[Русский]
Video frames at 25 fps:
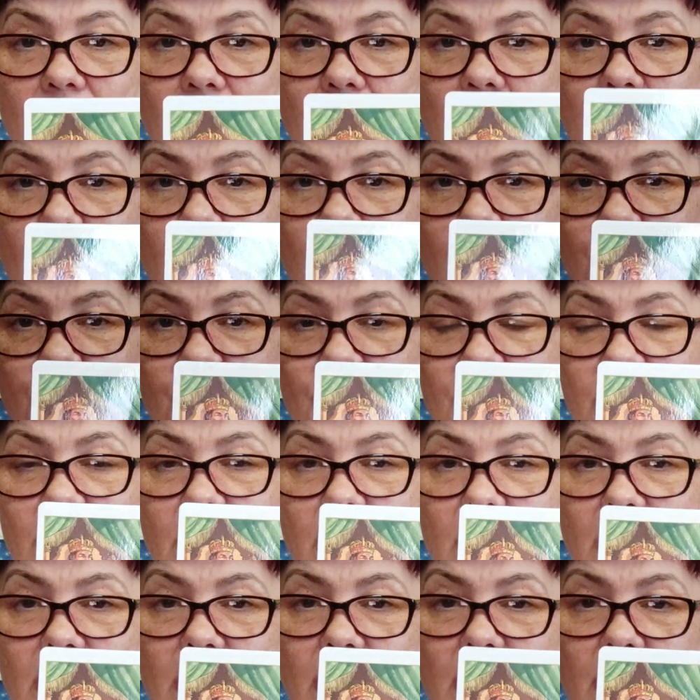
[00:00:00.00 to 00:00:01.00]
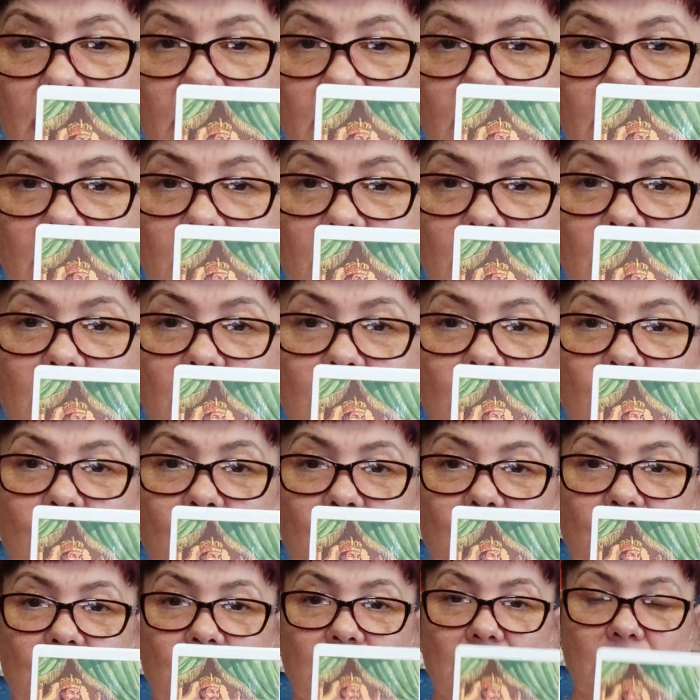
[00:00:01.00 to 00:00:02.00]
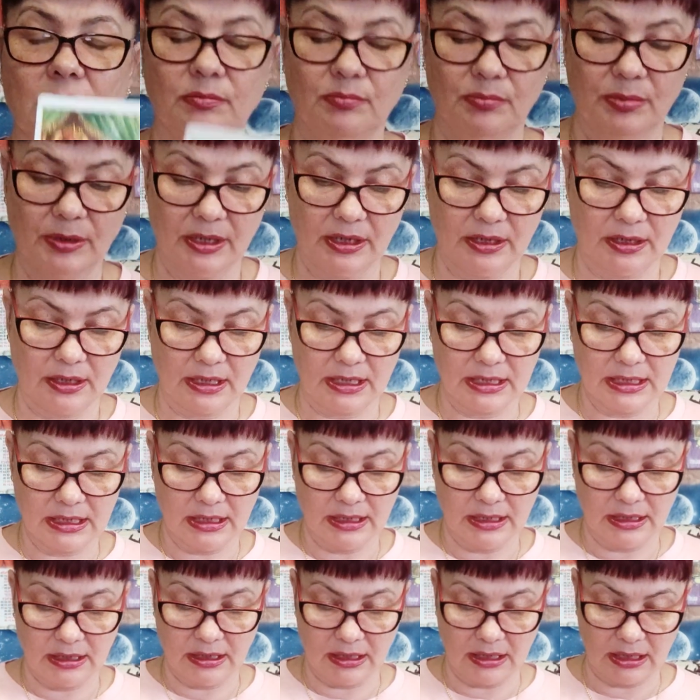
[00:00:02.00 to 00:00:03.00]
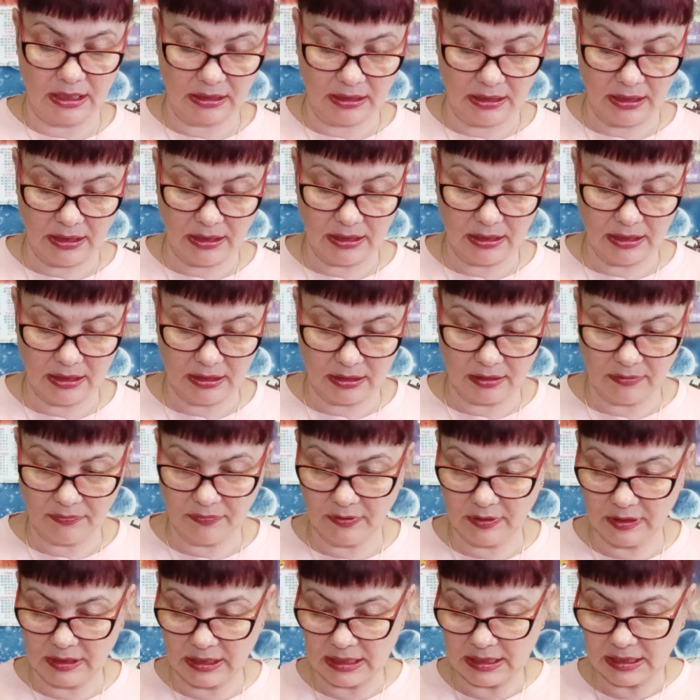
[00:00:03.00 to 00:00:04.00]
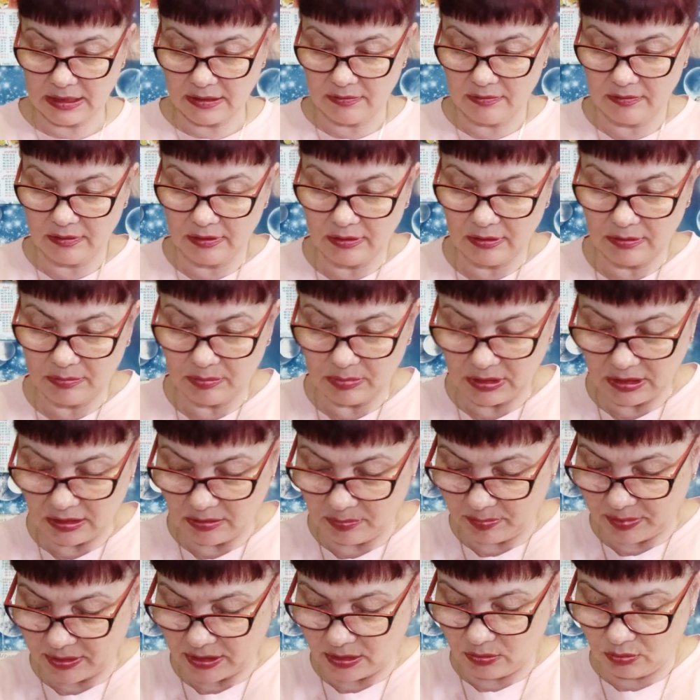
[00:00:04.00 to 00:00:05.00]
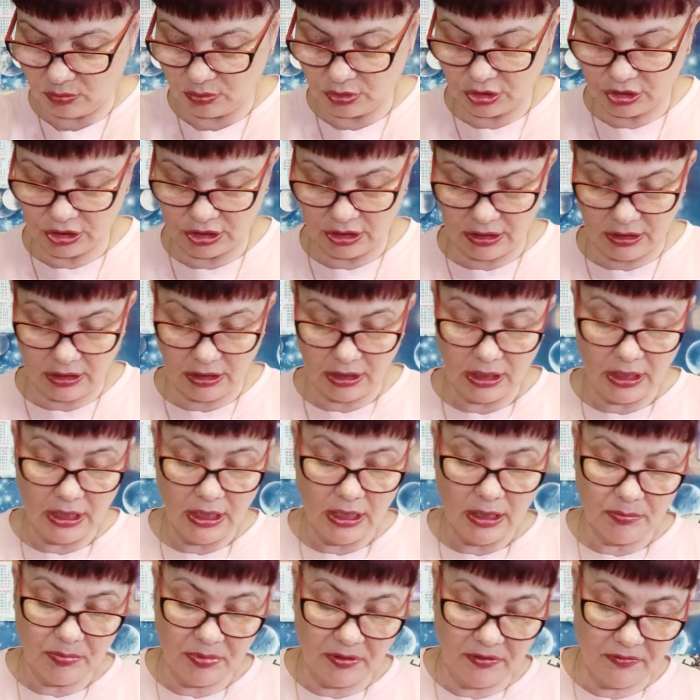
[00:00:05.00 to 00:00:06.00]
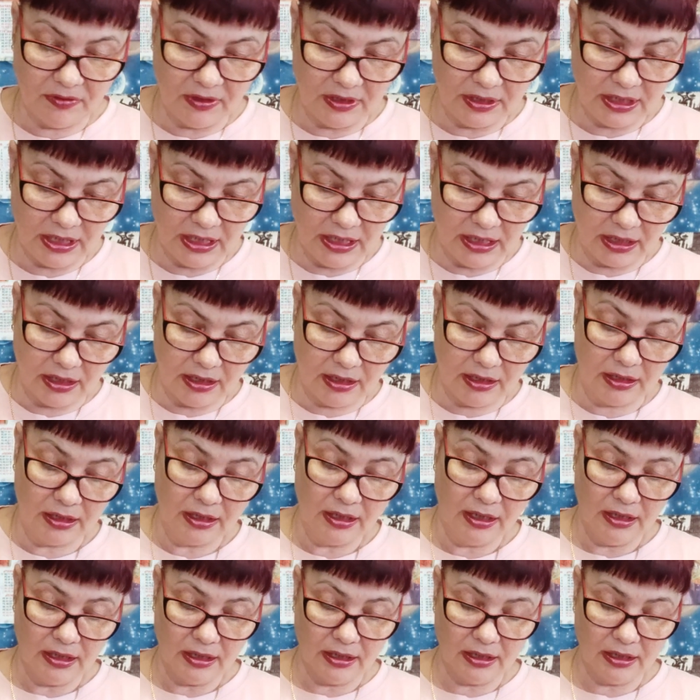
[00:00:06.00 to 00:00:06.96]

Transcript: Король Пентаклей – это тоже прекрасная карта. Это финансовое благополучие по Венере.